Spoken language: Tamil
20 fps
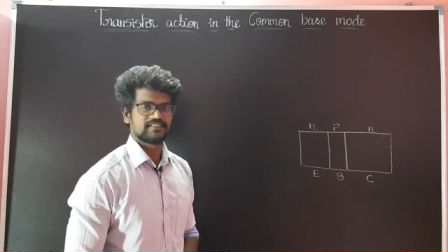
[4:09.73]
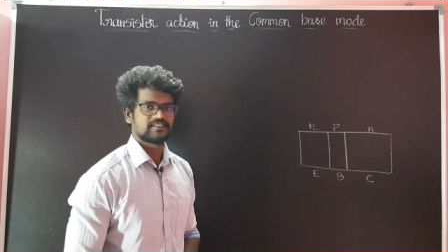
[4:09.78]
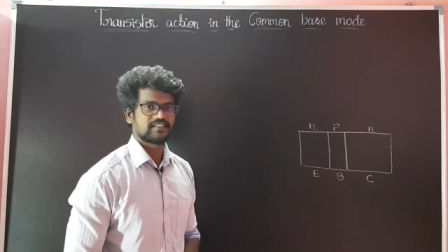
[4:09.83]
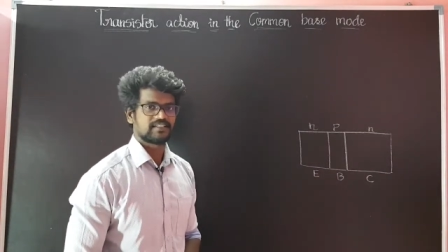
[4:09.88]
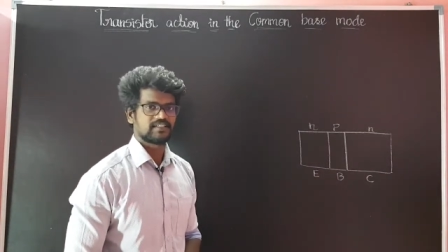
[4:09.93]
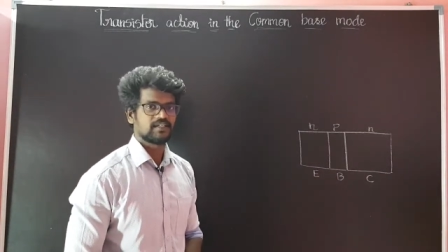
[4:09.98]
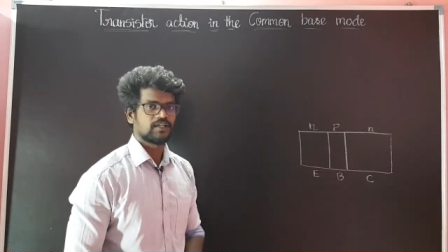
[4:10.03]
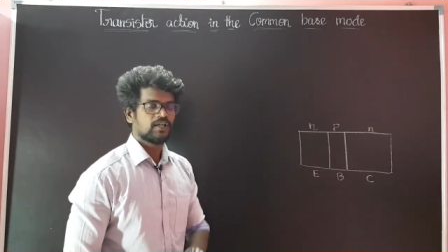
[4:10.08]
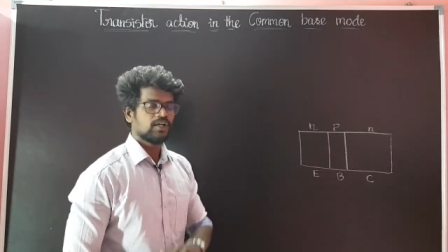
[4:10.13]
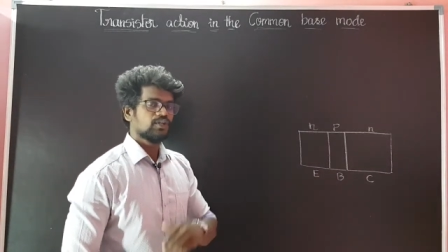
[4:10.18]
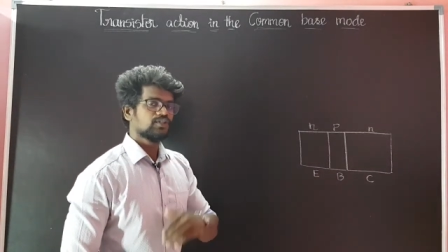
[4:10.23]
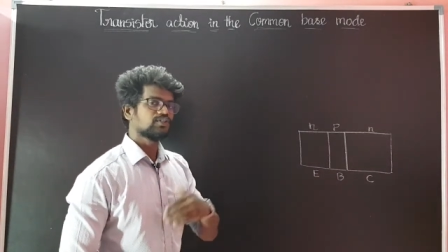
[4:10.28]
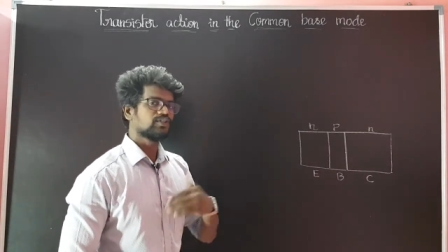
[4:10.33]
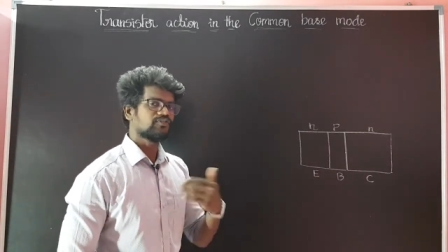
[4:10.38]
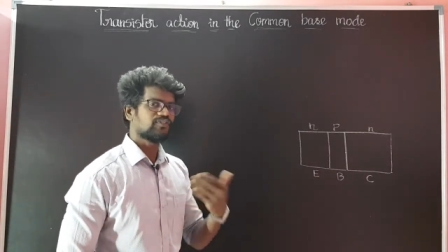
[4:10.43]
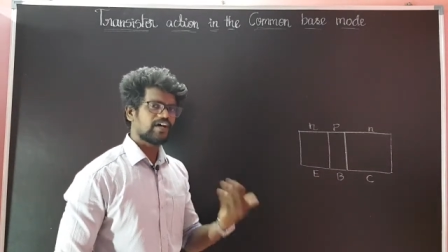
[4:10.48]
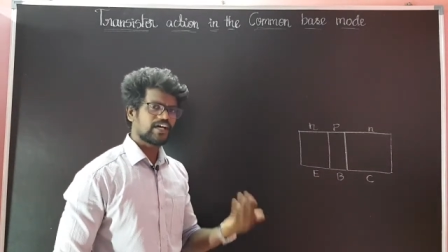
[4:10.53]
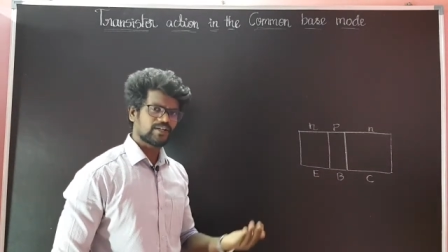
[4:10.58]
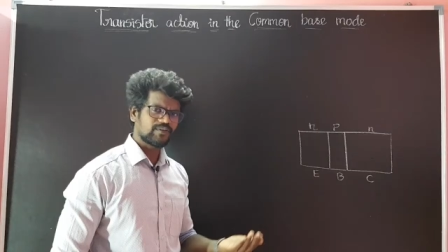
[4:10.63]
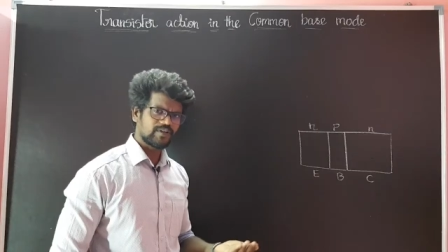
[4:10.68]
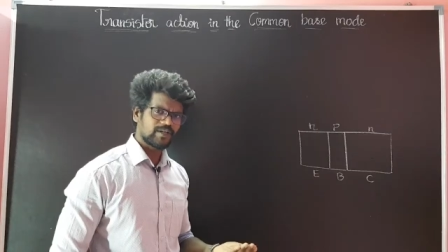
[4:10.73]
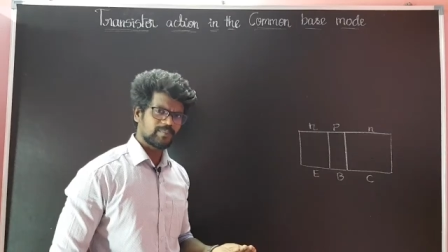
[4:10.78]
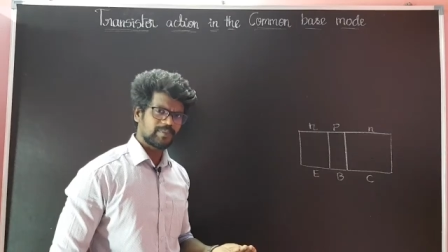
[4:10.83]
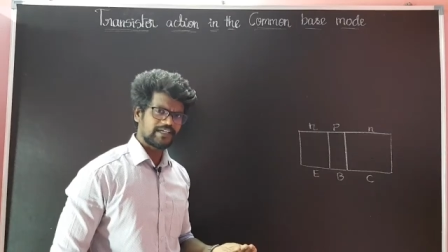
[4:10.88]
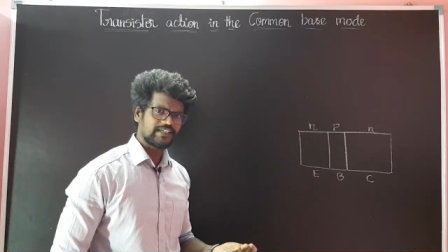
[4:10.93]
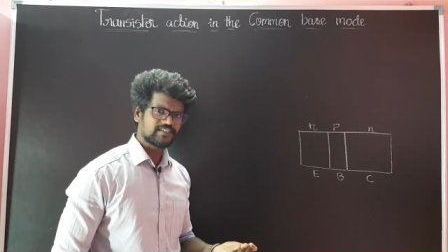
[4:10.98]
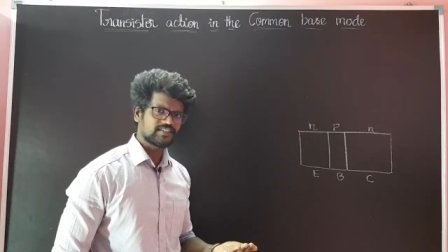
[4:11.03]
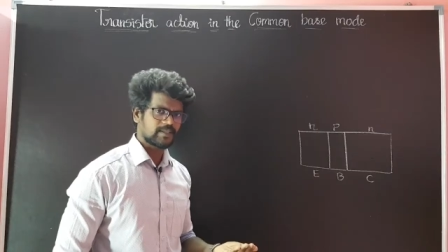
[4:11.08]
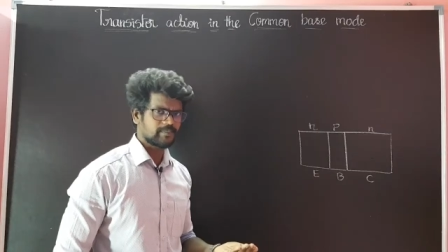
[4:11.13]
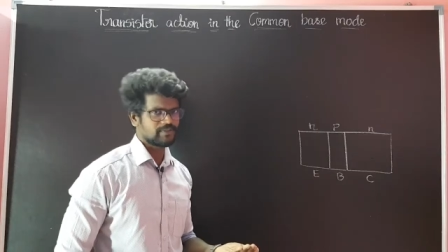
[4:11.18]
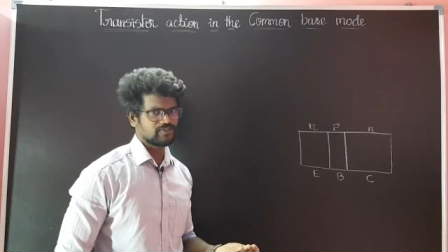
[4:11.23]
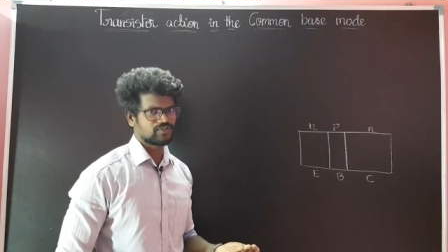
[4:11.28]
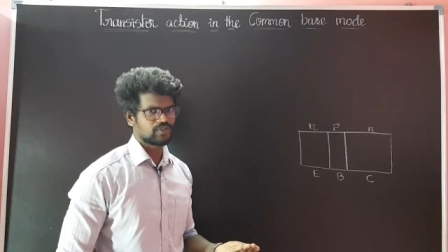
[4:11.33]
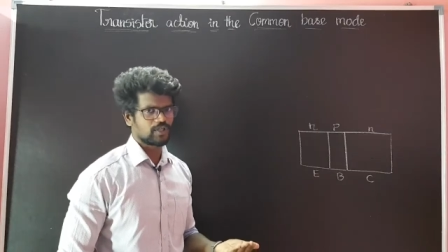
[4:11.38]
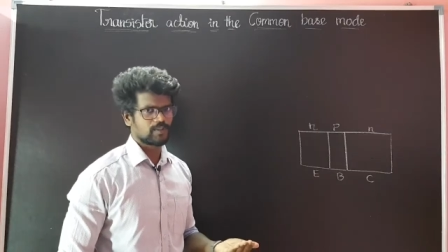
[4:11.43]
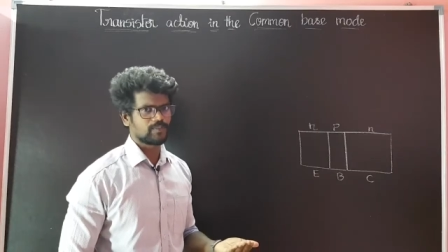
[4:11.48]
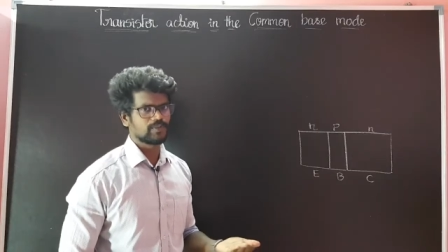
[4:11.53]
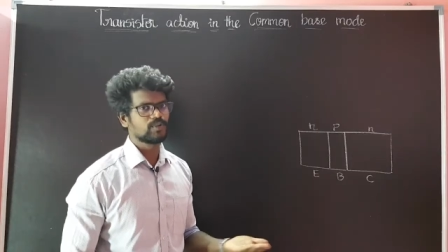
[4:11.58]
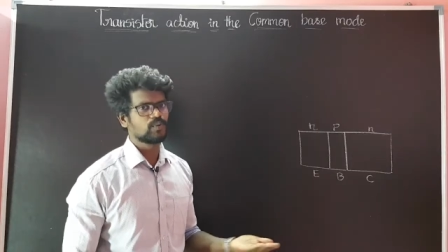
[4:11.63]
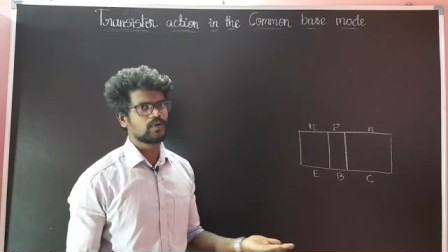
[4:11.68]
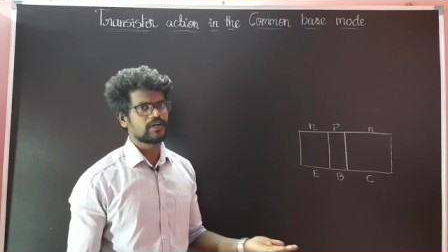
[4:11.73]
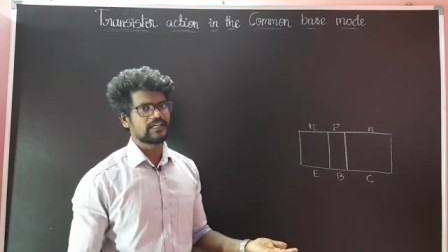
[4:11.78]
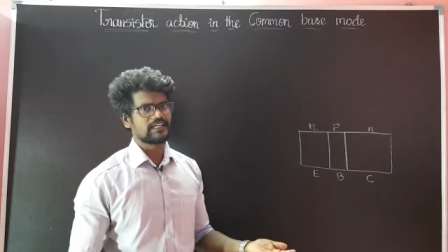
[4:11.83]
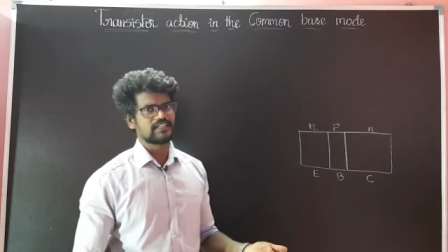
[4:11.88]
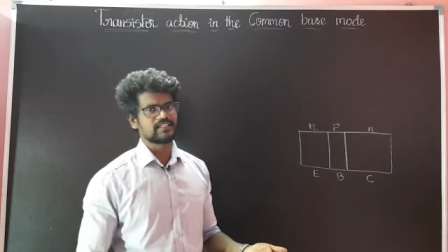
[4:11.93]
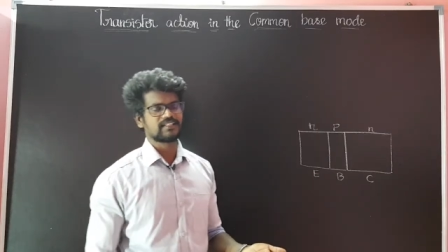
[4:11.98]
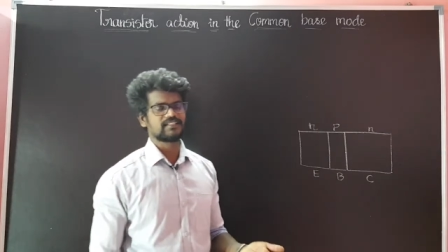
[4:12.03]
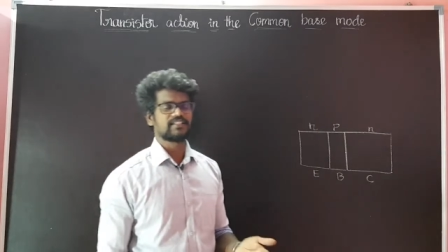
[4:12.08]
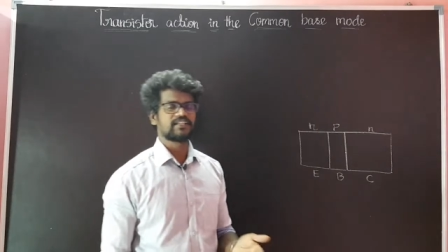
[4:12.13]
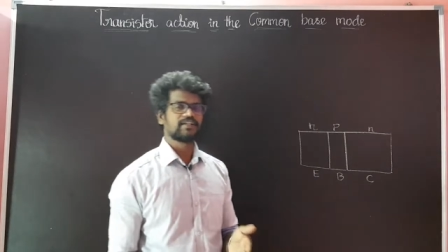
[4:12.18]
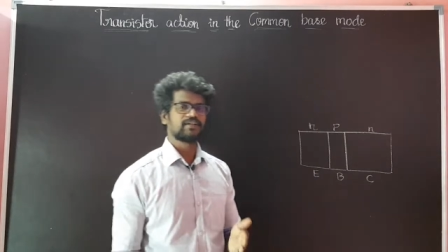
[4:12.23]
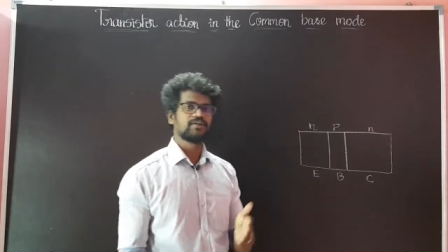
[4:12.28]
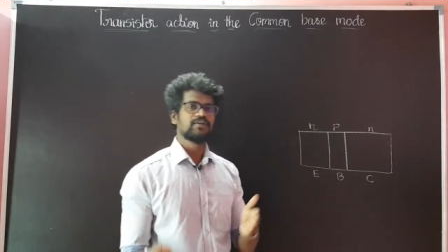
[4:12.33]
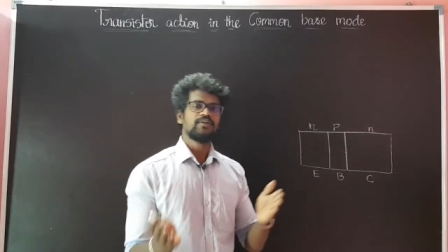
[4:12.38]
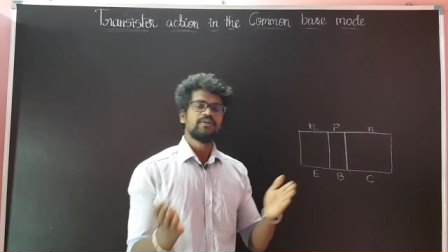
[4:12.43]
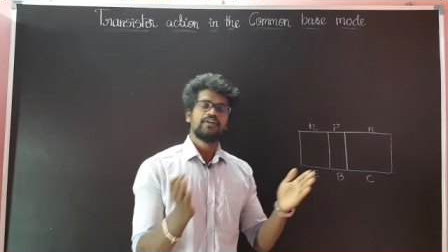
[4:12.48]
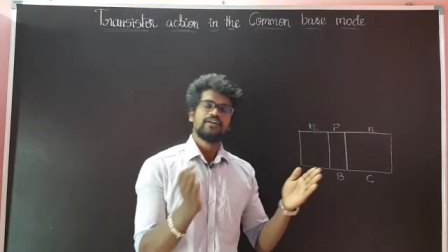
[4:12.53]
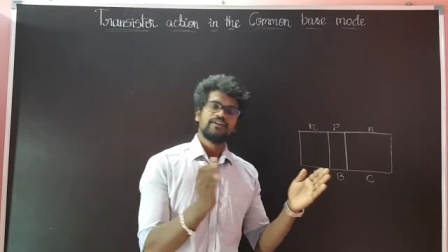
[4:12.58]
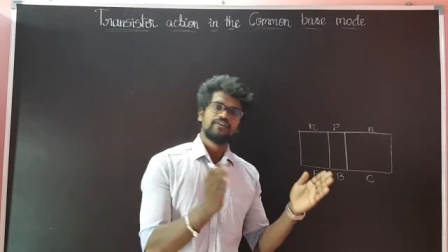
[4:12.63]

சரியா ஸோ ஃபார்வர்ட் பயஸ் அப்படின்னு சொல்லும்போது உங்களுக்கு தெரியும்